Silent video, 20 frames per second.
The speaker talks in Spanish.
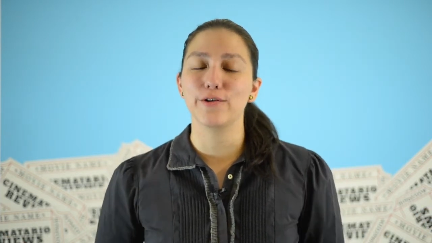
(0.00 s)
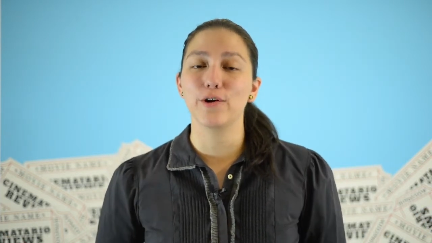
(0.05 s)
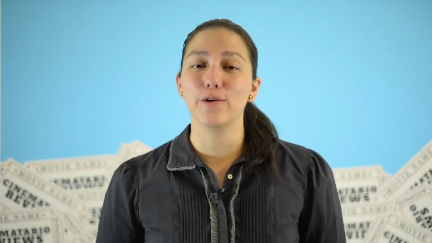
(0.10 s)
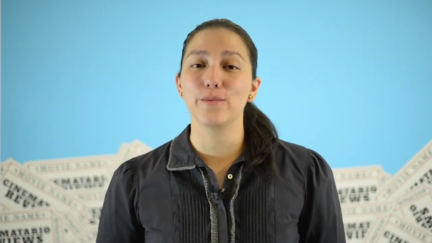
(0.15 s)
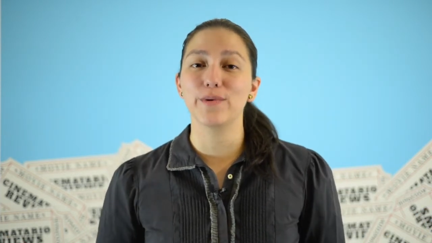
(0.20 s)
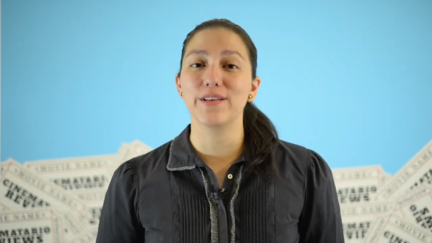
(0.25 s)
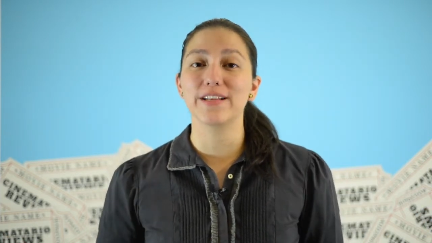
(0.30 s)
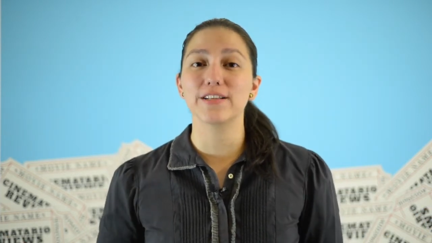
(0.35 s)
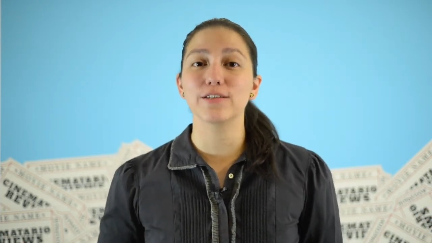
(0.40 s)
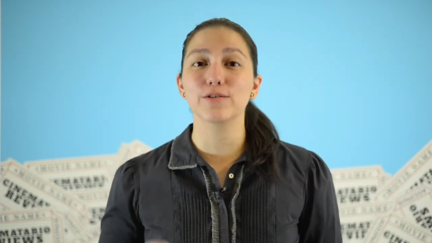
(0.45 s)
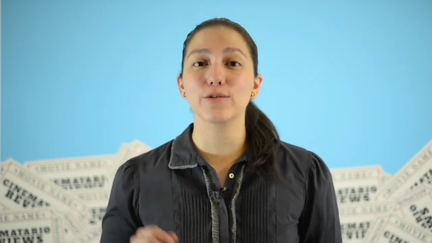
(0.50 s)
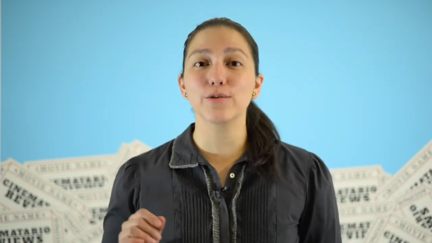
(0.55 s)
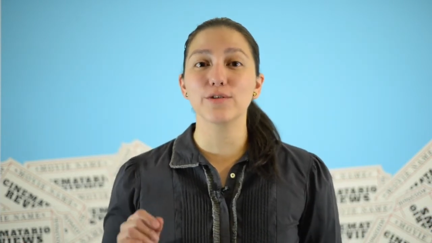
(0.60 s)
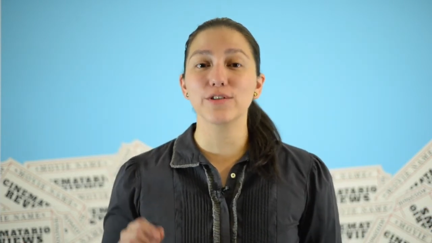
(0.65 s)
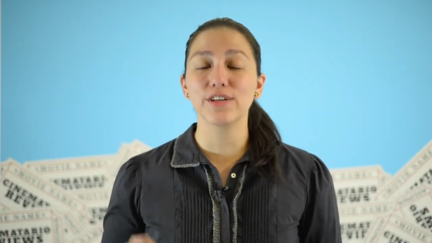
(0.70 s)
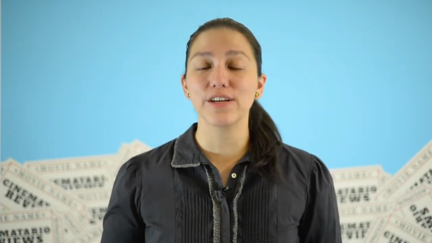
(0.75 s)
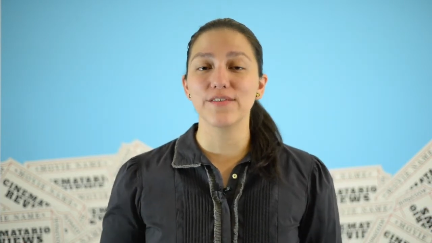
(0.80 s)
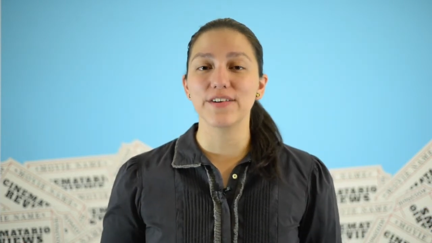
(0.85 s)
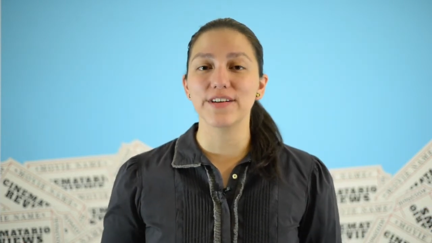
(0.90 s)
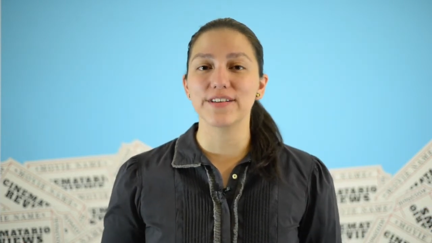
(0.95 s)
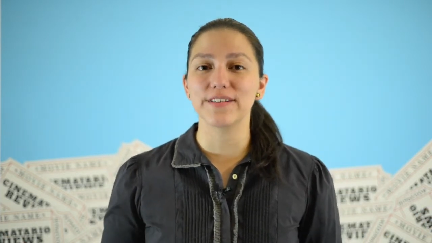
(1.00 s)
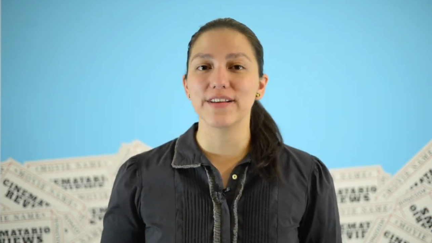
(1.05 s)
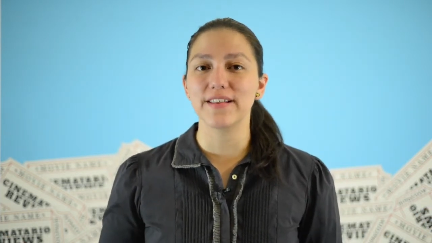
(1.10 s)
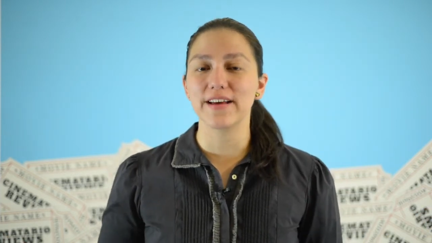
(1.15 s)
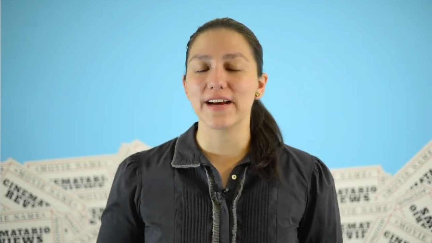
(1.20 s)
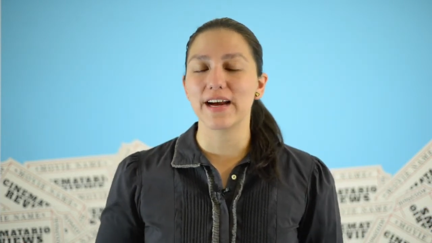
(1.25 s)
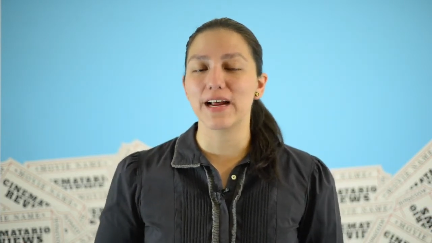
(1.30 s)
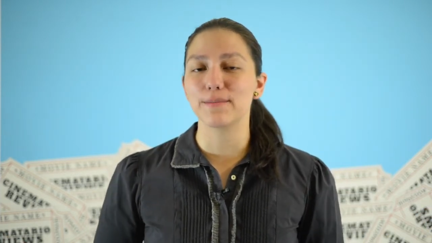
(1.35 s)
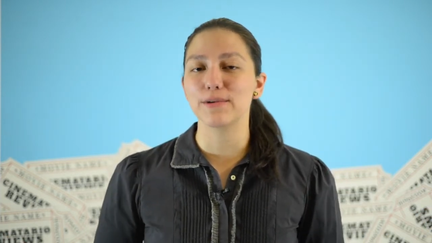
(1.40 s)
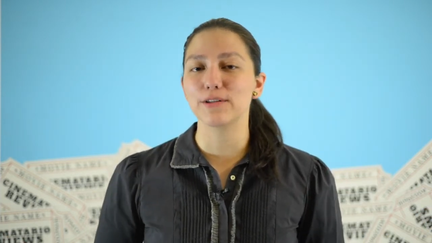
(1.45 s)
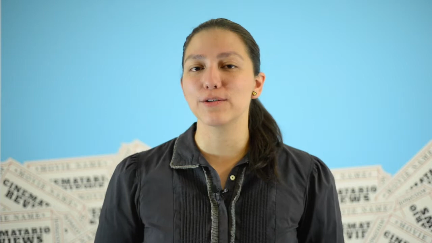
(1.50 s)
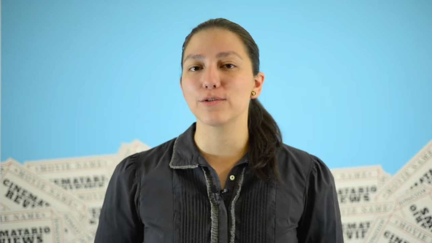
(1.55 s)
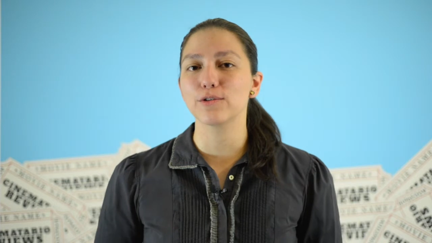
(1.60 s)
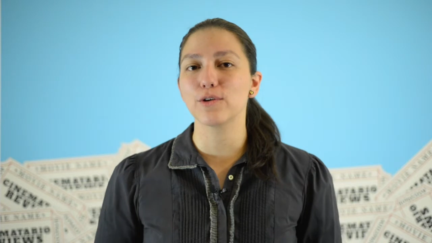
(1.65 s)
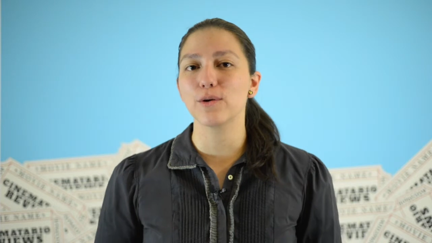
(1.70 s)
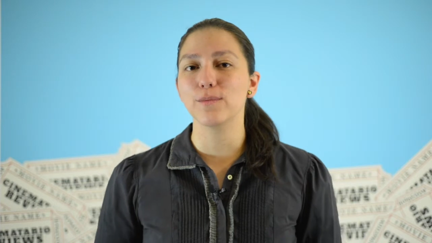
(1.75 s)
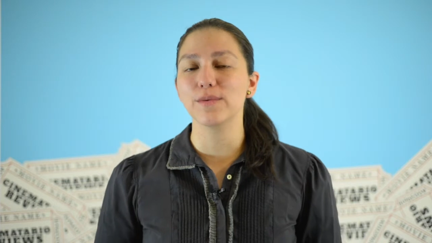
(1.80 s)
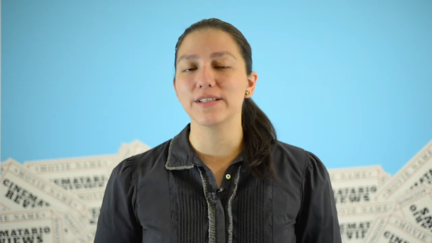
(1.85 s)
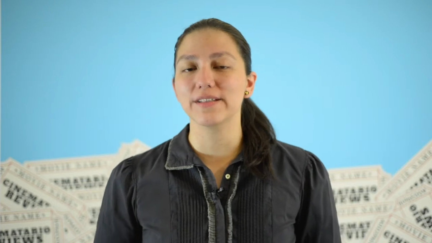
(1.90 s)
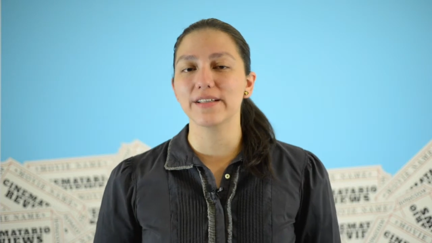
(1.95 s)
No olviden suscribirse y dejarme sus
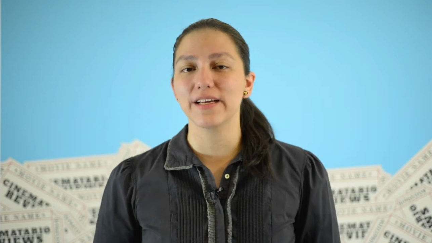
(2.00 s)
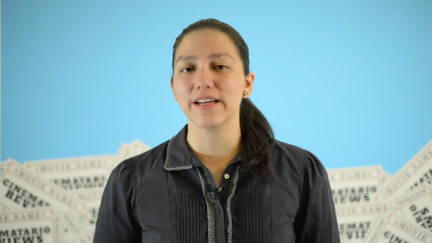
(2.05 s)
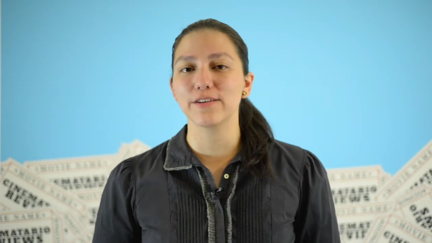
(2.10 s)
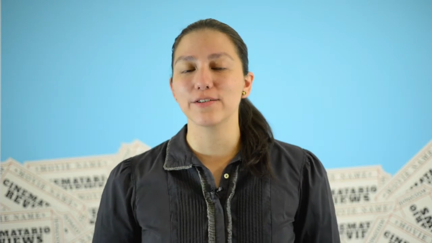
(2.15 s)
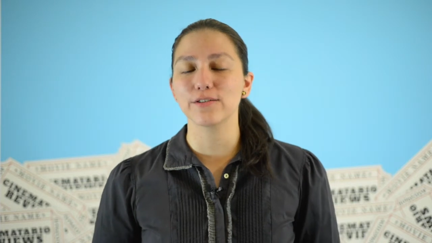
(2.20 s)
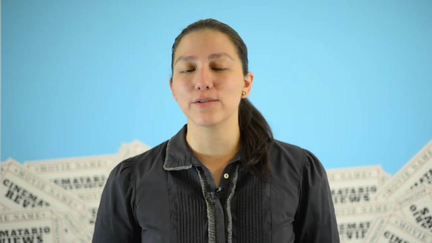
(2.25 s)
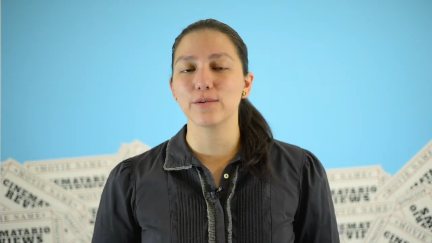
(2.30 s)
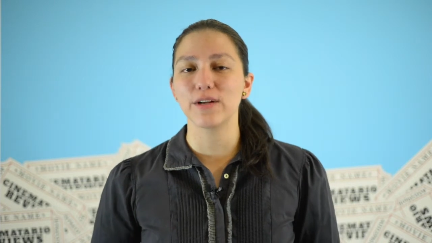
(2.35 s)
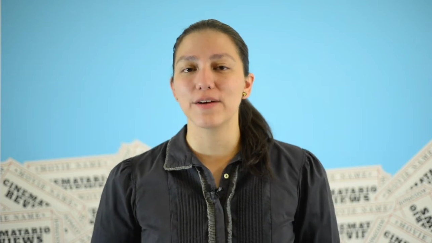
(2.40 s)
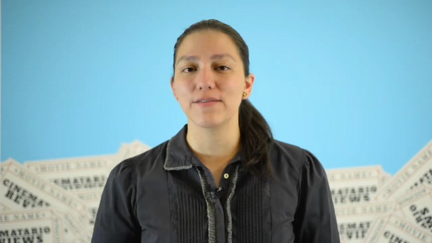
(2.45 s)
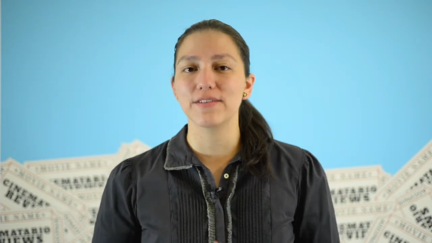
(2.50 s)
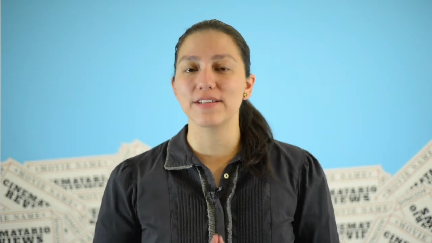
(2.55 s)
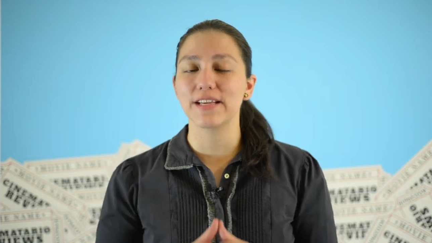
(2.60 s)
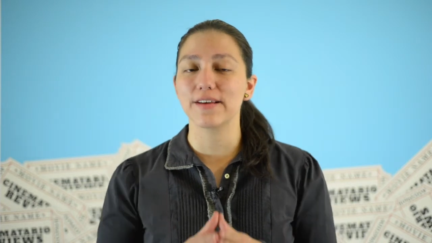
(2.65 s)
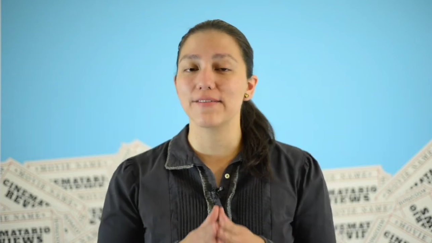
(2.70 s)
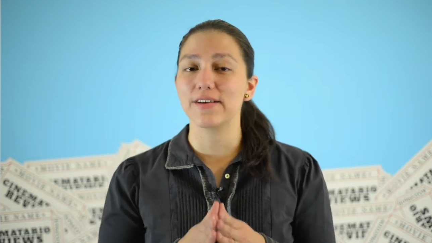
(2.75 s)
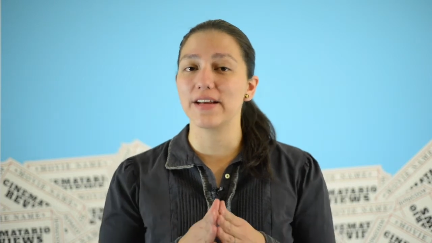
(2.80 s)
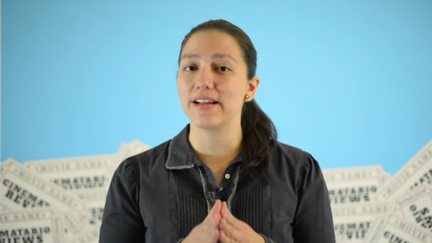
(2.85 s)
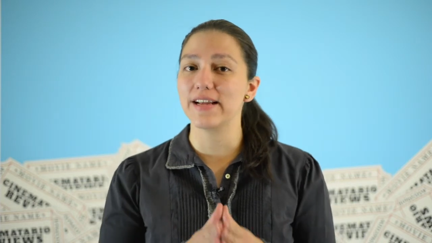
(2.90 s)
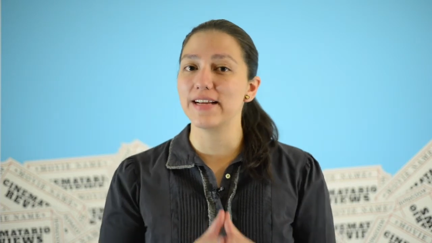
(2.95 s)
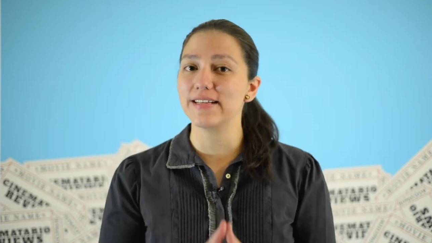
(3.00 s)
comentarios una vez que vean